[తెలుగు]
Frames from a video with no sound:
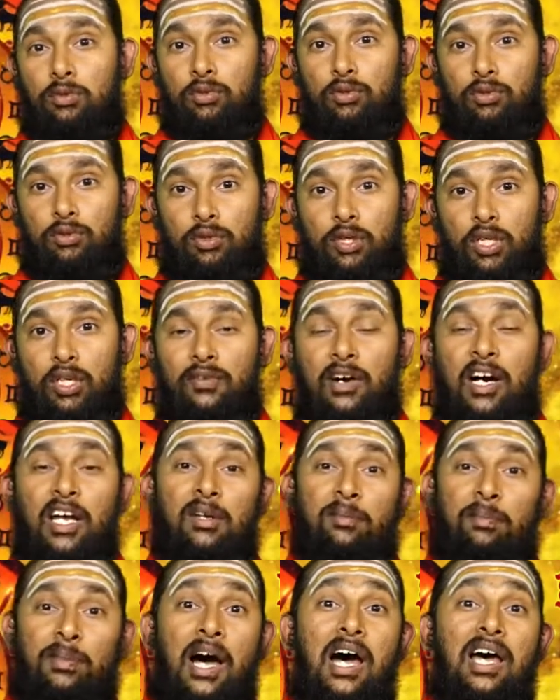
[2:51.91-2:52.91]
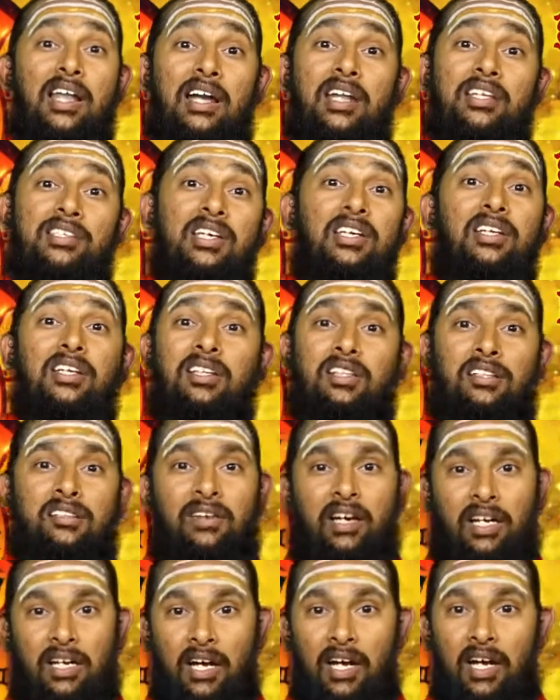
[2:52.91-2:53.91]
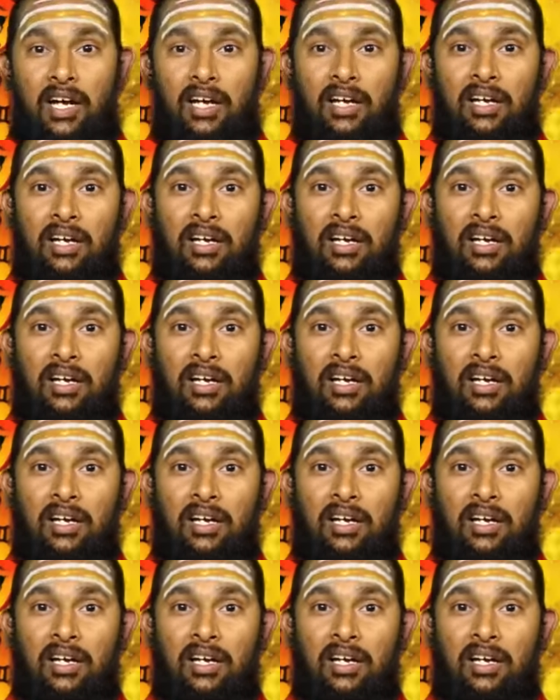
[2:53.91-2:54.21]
కూర్చొని వారి పాలన చేయడం ద్వారా